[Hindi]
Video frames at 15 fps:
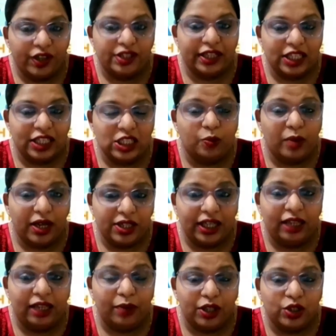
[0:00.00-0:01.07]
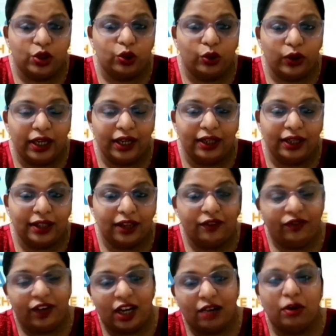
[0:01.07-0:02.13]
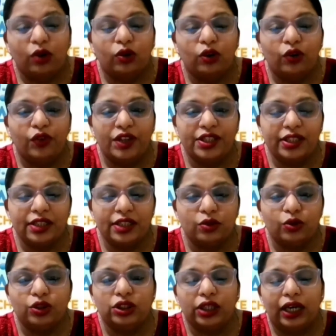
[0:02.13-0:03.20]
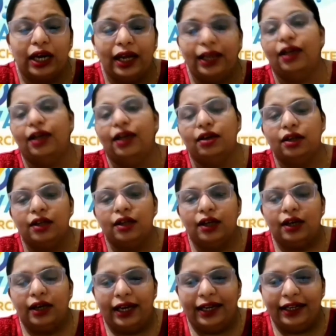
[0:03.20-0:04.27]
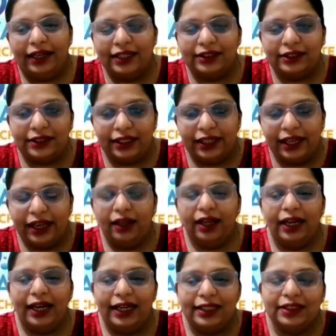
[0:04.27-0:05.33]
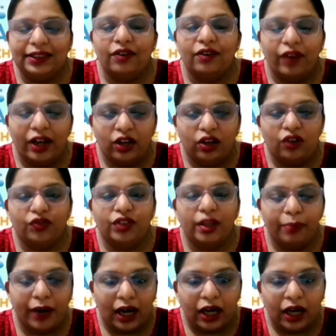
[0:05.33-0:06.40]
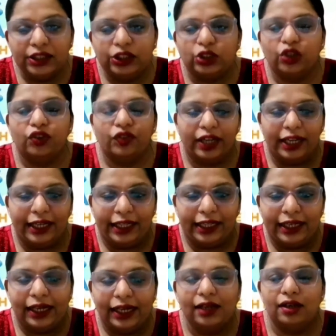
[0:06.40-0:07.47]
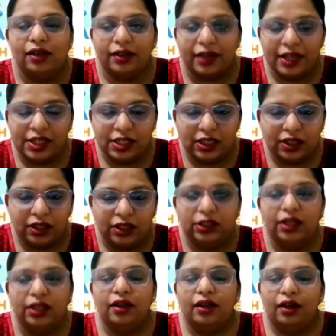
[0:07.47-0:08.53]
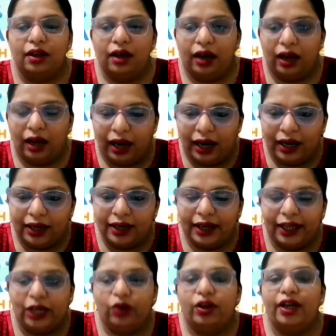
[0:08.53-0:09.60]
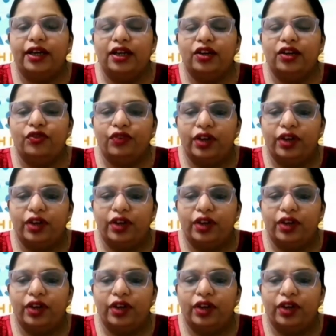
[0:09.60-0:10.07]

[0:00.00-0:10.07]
विजिलेंस स्पेशली बच्चों को यह लगता है विजिलेंस कुछ अलग इंडस्ट्री है इट्स अ वन ऑफ द ब्रांच ऑफ क्लिनिकल रिसर्च एंड रेगुलेटरी